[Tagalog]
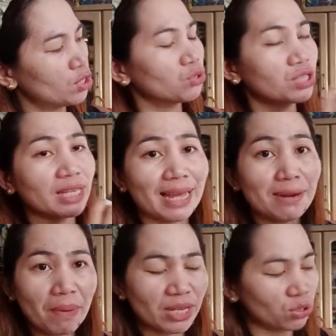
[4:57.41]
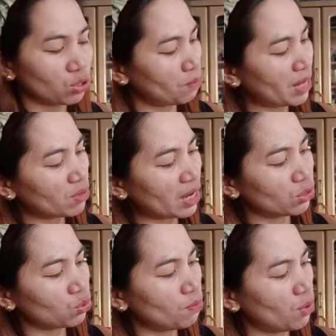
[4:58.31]
so sa 10 pesos, mayroon kang
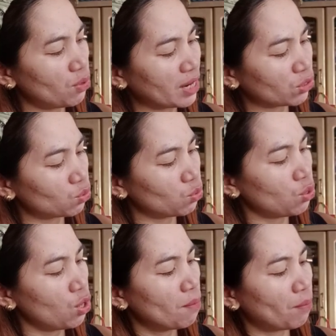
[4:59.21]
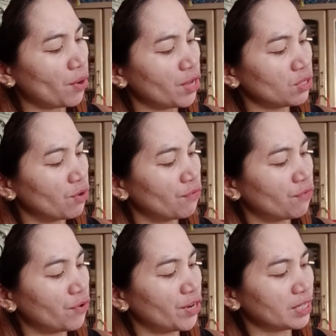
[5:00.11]
tubo na
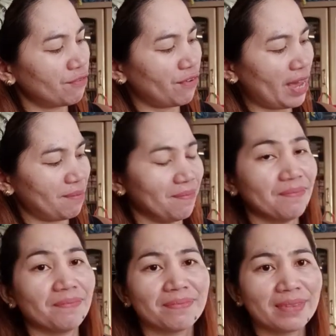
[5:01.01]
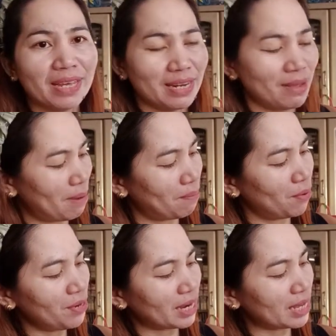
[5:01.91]
2.45. Diba
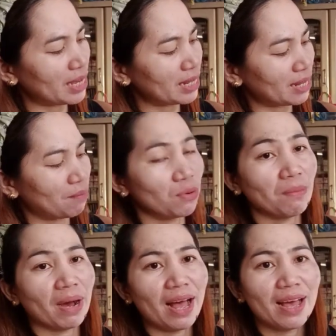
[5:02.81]
po? Nakikita po ba?